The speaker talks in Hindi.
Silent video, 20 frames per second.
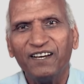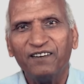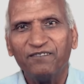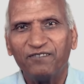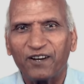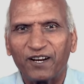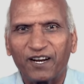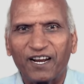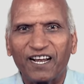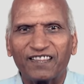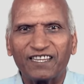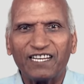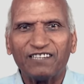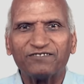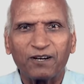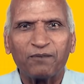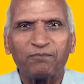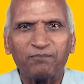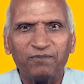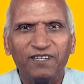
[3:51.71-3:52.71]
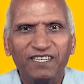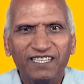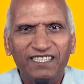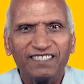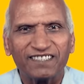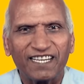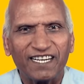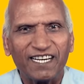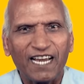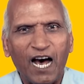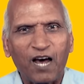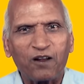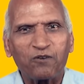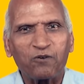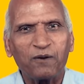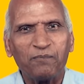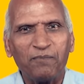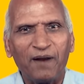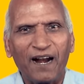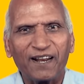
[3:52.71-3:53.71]
फिर कहते सब तैयार
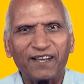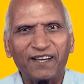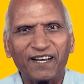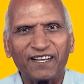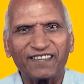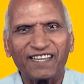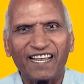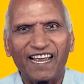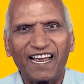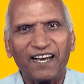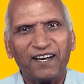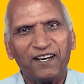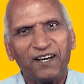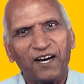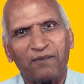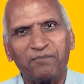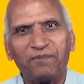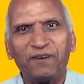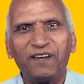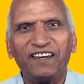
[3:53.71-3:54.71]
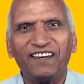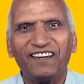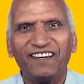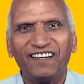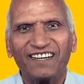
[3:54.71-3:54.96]
होकर बैठ जाते हैं अभी